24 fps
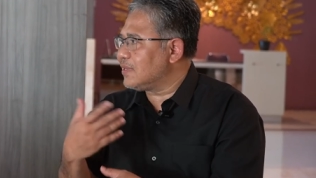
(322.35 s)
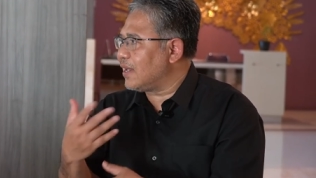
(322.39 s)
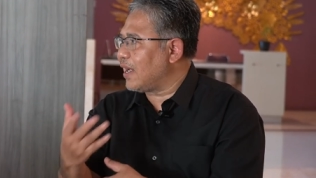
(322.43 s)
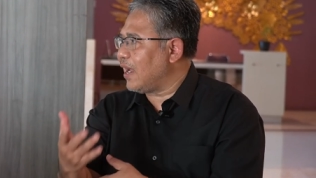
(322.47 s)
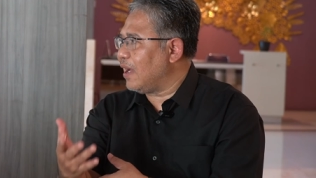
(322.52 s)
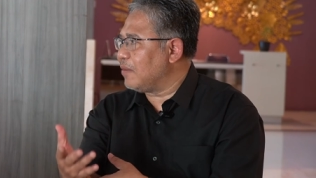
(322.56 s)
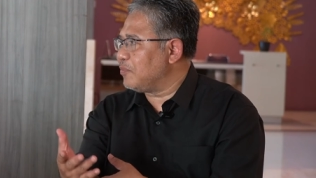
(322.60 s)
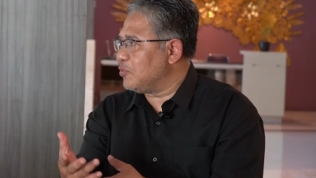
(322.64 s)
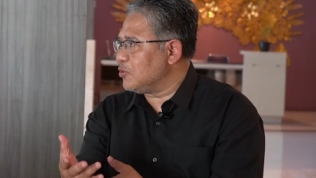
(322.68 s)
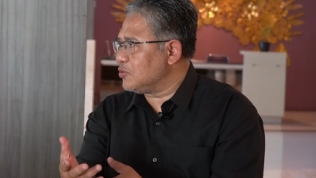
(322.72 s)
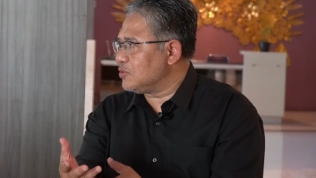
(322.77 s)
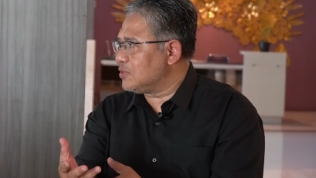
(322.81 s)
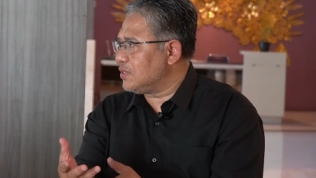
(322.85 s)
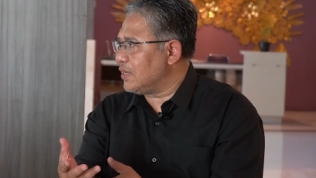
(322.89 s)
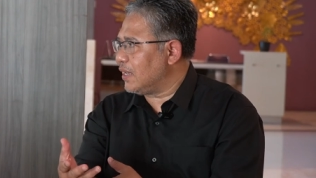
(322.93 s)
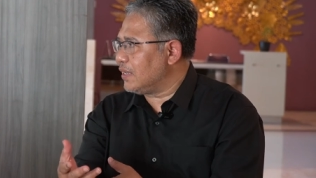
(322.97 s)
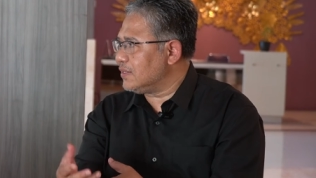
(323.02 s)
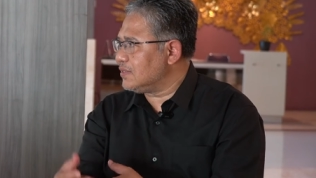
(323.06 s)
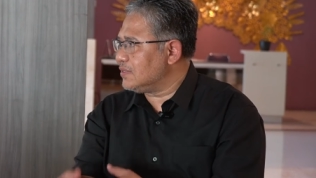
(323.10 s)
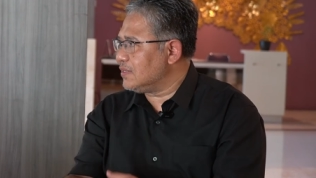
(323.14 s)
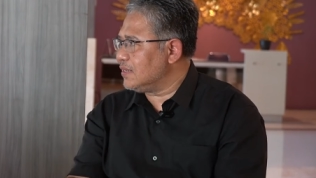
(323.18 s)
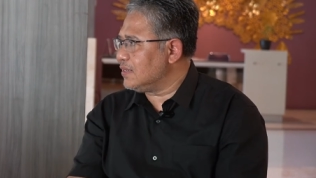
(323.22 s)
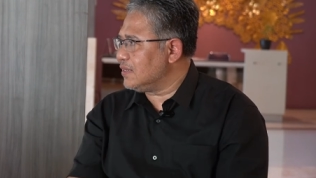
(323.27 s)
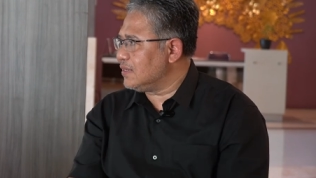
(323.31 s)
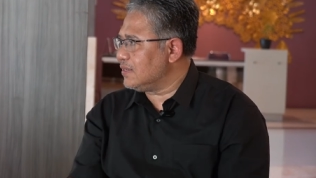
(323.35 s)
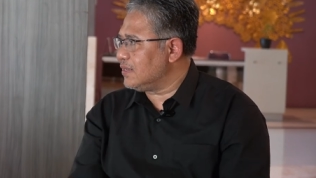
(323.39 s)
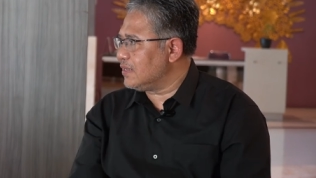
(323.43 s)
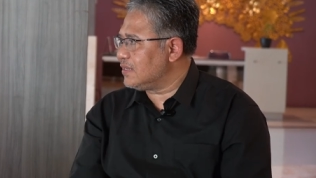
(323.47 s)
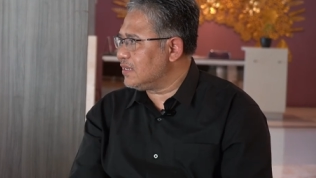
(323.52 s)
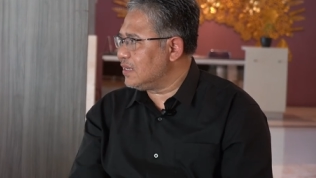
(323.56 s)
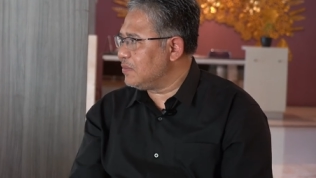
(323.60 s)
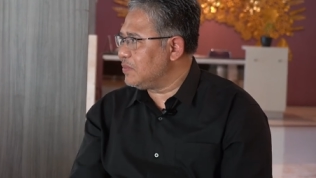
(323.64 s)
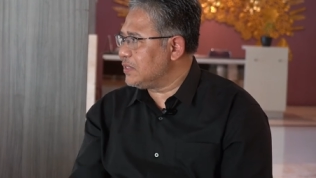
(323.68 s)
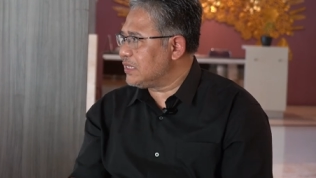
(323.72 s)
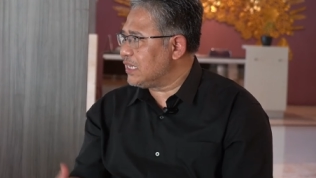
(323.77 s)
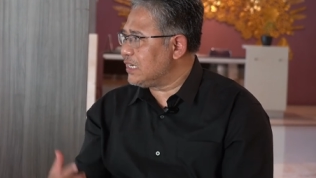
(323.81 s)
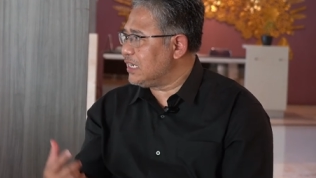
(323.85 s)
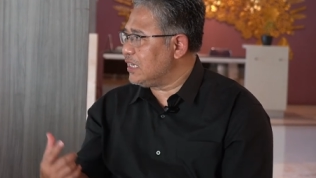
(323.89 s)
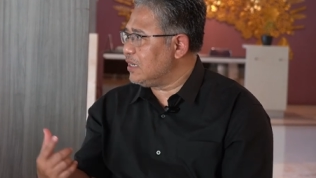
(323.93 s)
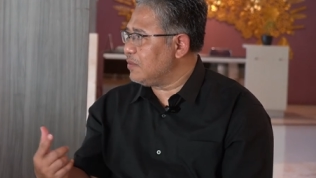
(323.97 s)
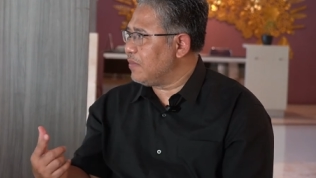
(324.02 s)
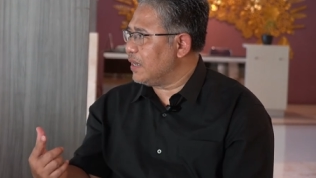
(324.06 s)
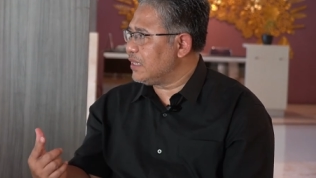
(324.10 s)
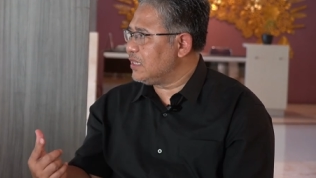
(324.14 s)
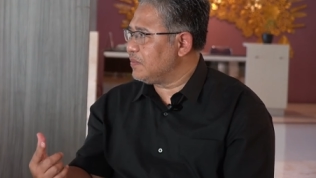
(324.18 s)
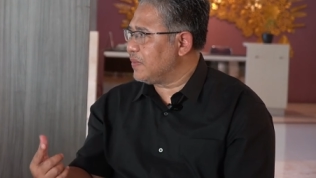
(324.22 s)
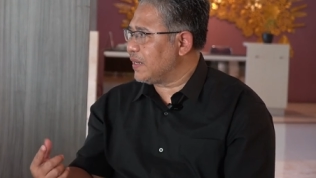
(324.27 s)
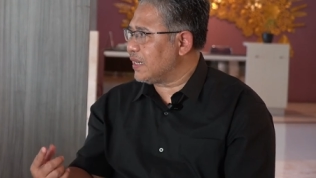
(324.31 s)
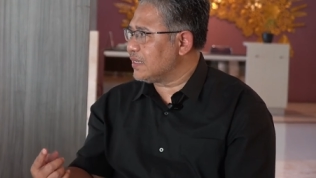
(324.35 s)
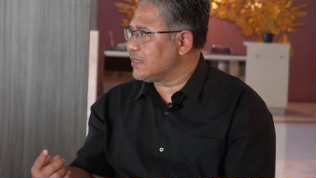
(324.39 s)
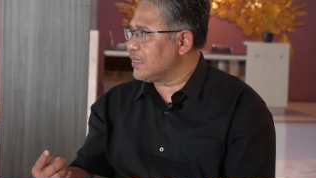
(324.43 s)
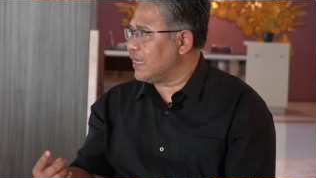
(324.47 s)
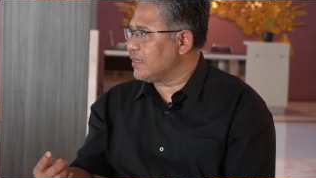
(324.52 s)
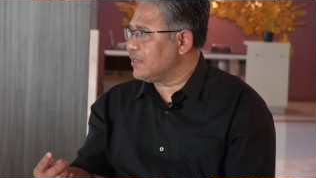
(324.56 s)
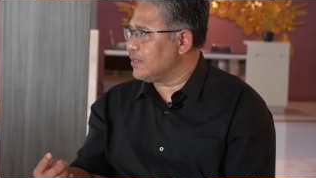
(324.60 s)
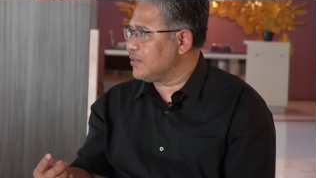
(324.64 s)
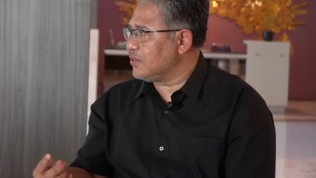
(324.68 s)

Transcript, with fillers: terhapus dengan sendirinya. Itu bisa dinikmati pada saat itu.